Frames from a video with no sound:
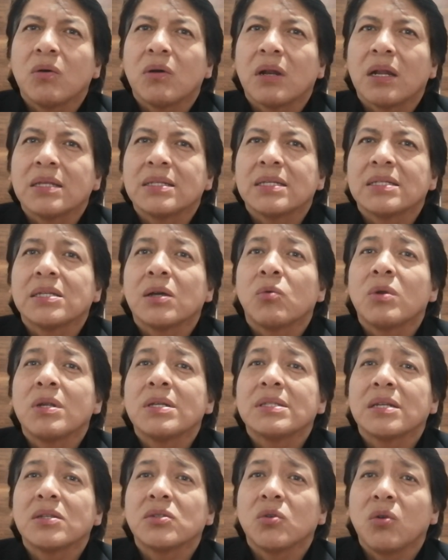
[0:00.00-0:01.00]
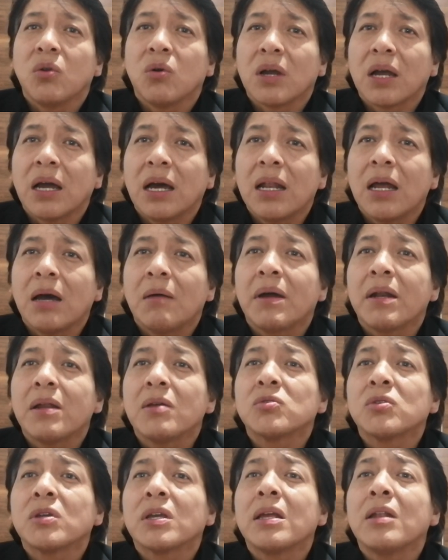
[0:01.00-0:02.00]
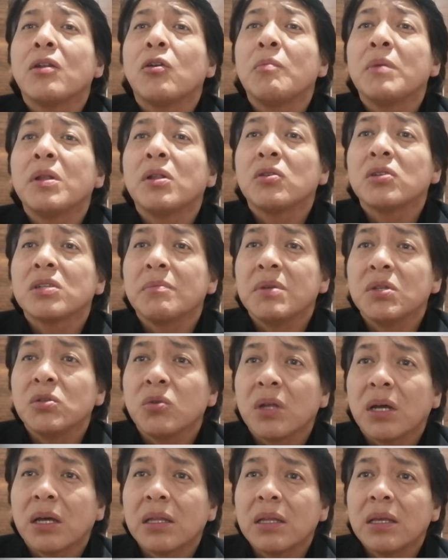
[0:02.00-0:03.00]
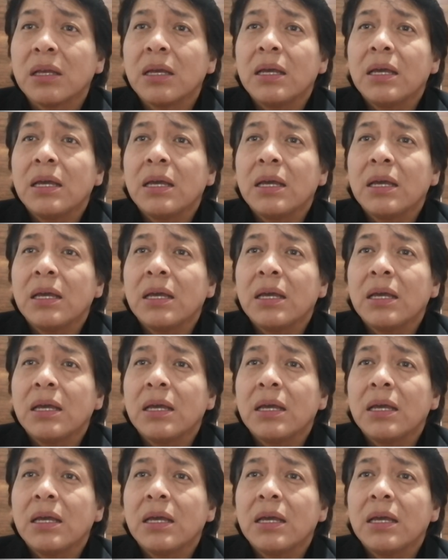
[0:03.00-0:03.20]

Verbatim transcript: gracias a una estación local a varios kilómetros de mi ciudad,